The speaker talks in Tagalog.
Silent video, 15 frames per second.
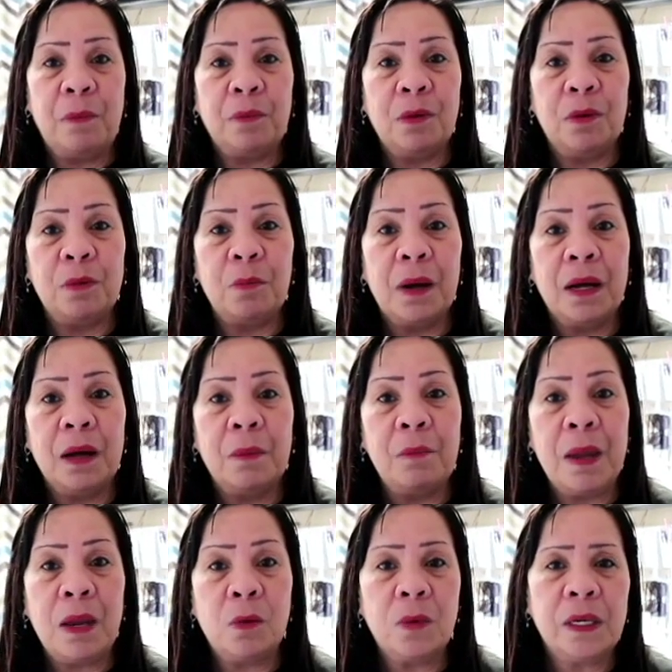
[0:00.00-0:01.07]
nga pong mga
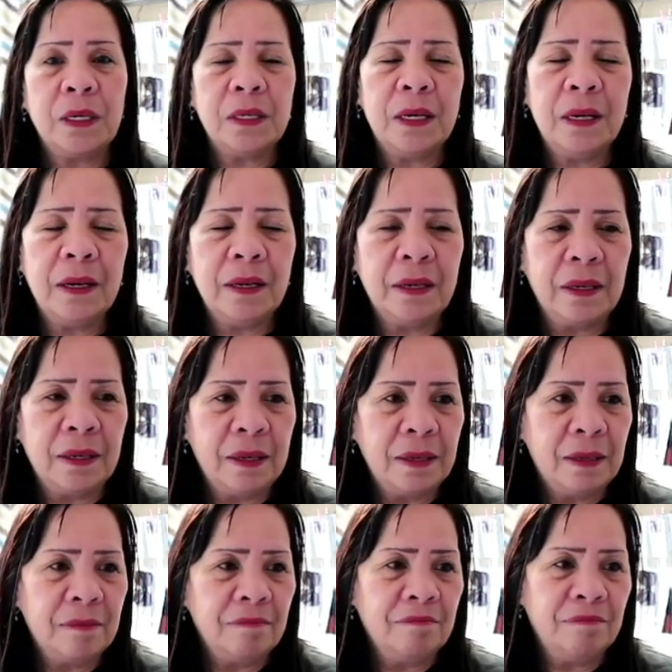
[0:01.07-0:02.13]
Mayward uh,
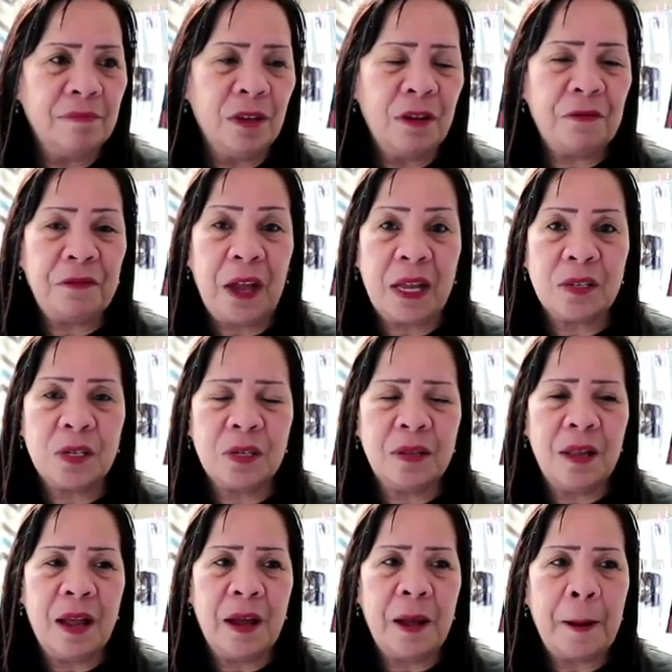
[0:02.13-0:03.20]
fans
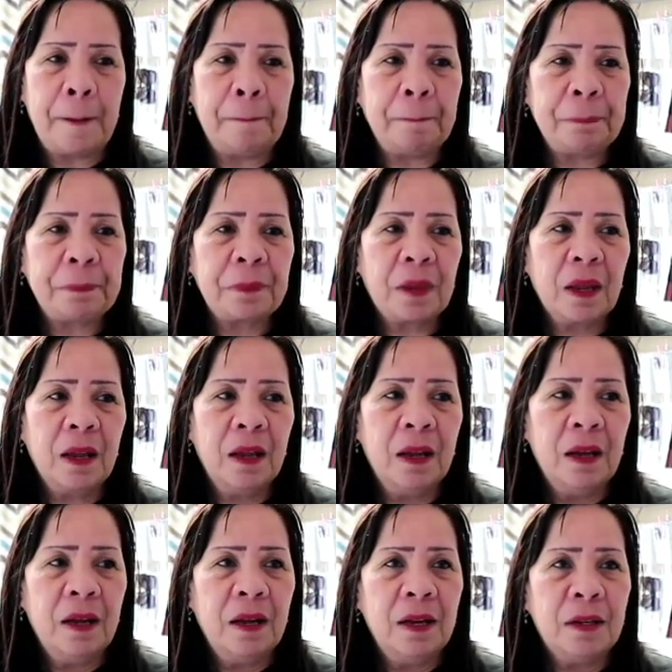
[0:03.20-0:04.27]
na
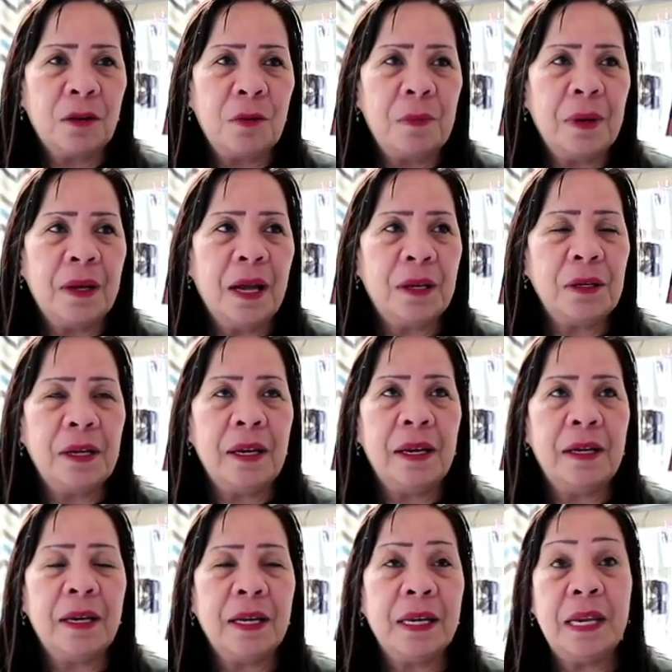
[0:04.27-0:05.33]
kumbaga na
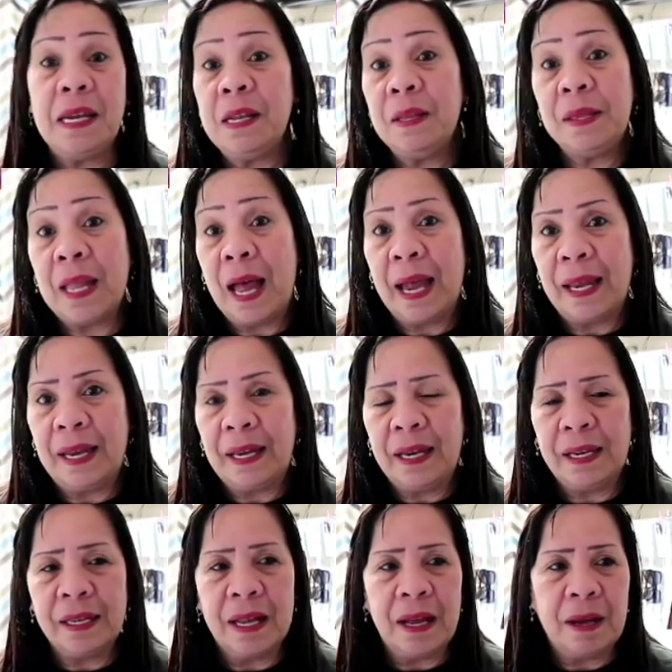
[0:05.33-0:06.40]
eh,
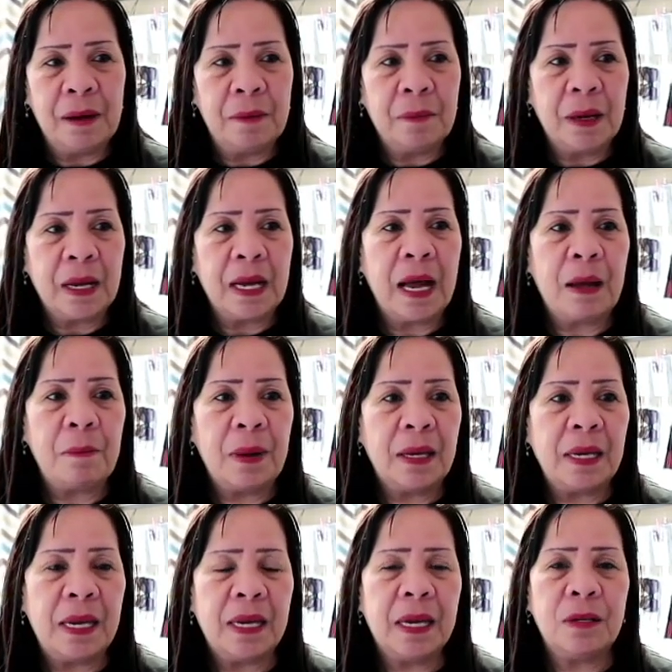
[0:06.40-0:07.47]
naghihintay na
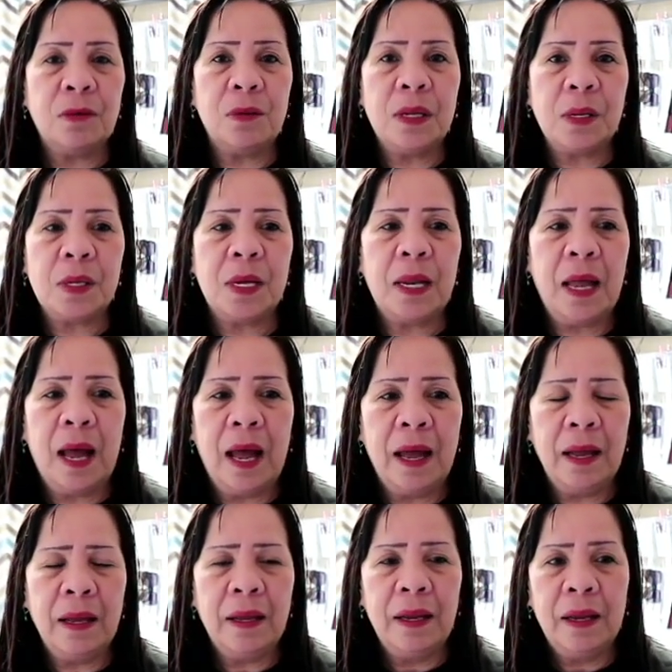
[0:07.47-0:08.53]
magkabalikan ulit
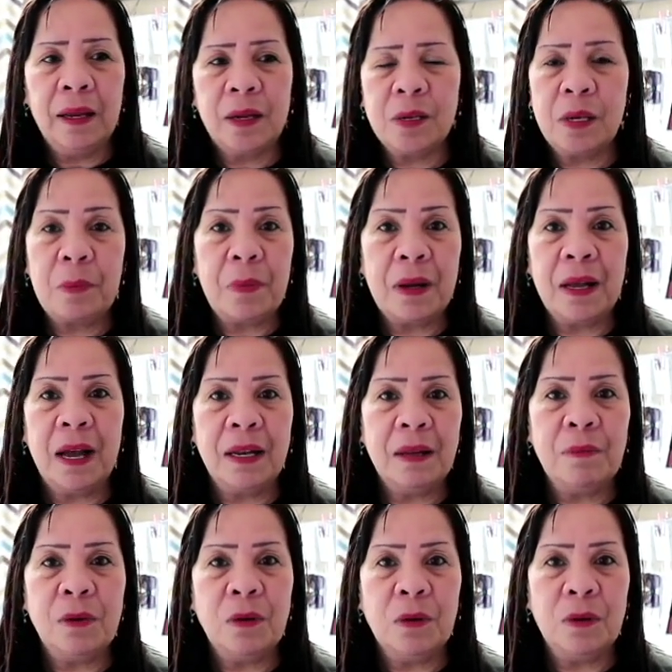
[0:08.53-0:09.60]
sila kasi
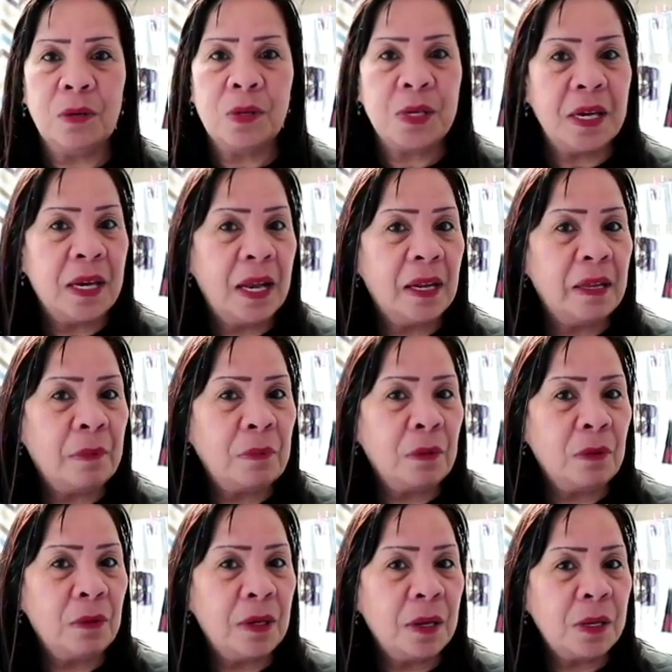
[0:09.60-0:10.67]
pagkaalam ko single na
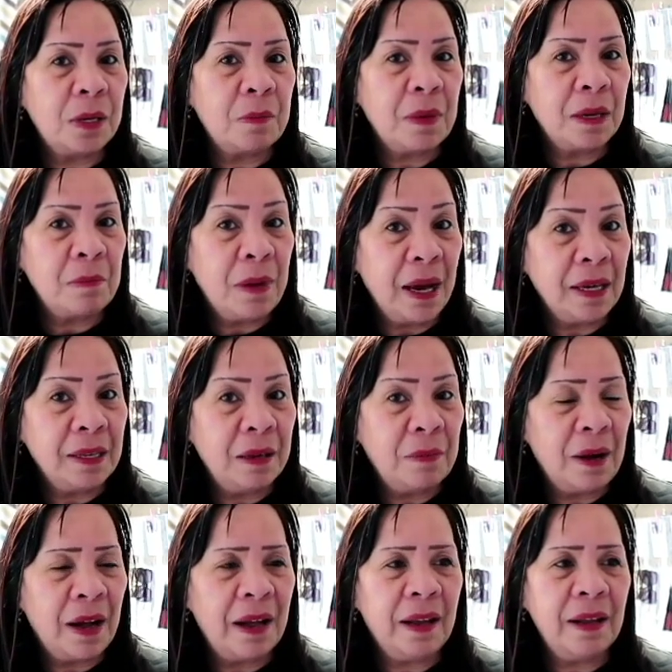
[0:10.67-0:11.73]
po ulit si Maymay, di
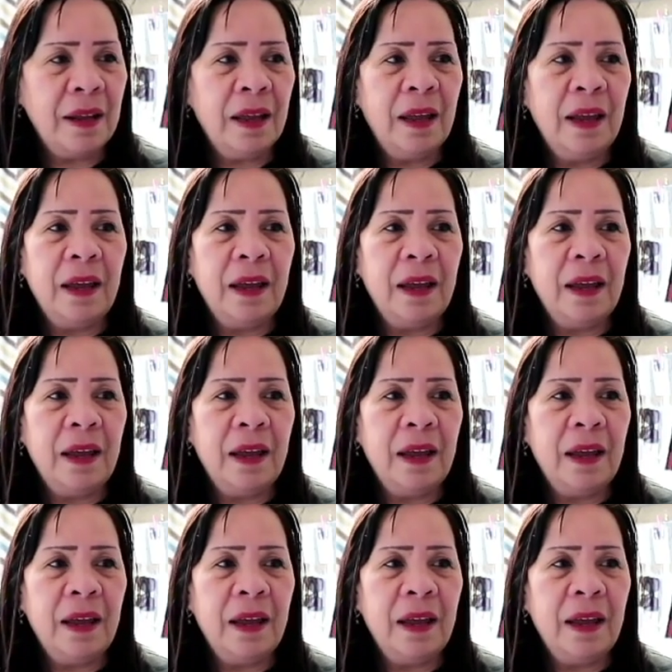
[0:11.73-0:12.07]
ba?